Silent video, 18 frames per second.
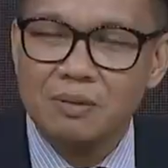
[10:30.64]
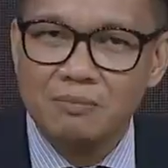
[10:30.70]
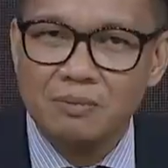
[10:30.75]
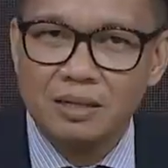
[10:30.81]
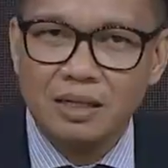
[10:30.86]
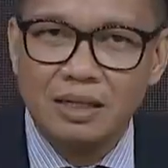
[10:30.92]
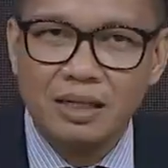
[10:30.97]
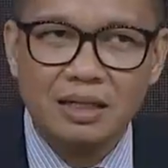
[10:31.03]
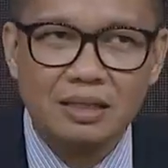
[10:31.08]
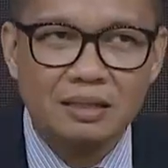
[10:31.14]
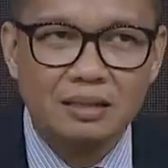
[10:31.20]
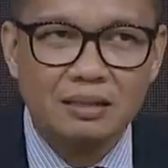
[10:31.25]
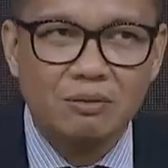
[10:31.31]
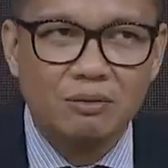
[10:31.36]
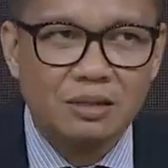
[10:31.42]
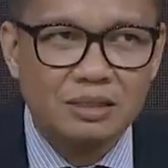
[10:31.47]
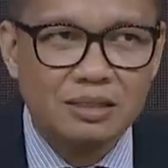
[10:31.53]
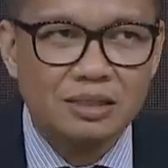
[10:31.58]
pemegang
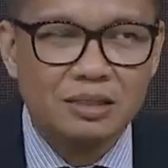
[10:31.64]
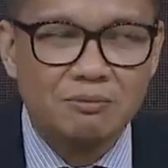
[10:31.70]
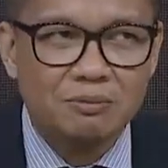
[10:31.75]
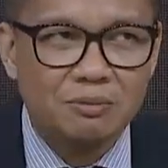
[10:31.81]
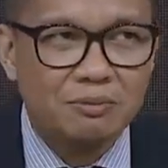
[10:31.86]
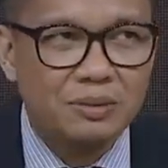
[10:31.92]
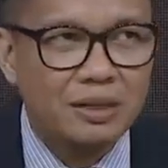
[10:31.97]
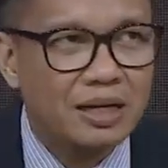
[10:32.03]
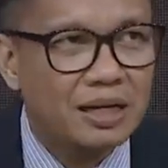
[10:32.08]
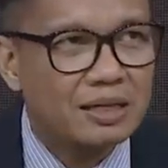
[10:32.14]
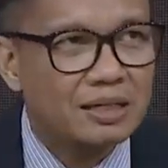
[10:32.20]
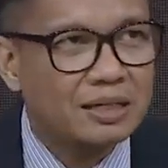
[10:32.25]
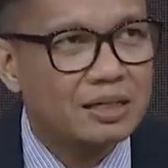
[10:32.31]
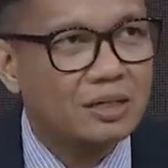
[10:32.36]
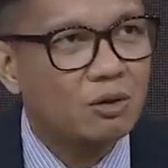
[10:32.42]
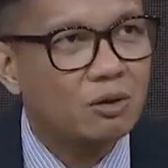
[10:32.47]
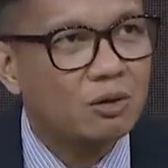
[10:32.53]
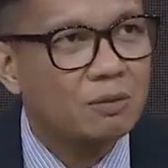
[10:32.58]
kekuasaan pembinaan
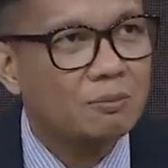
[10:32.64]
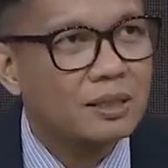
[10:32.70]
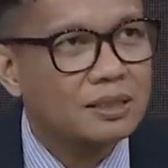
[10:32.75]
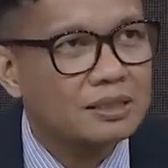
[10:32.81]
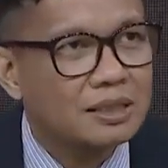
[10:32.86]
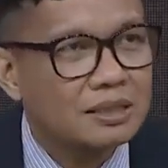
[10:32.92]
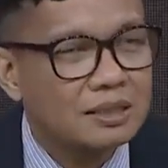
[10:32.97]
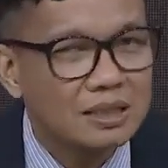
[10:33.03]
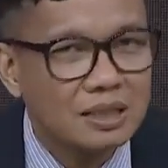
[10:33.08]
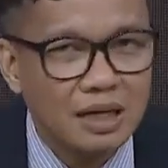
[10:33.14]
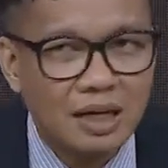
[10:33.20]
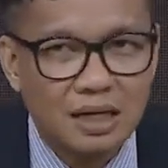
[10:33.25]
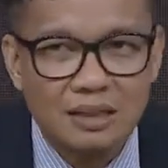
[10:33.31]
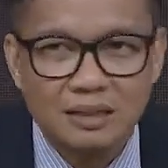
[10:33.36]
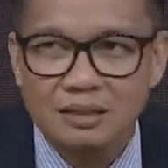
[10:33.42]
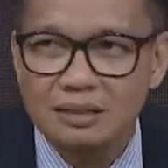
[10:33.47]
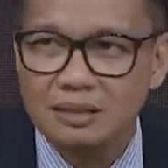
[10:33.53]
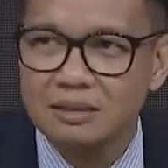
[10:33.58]
ideologi Pancasila
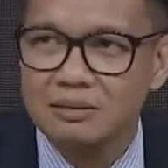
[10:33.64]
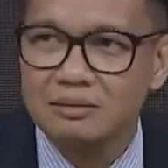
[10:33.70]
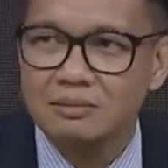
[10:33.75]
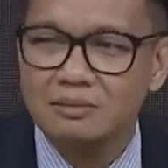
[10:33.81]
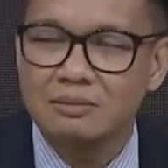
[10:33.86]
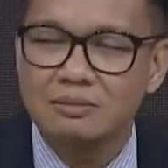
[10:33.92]
di situ.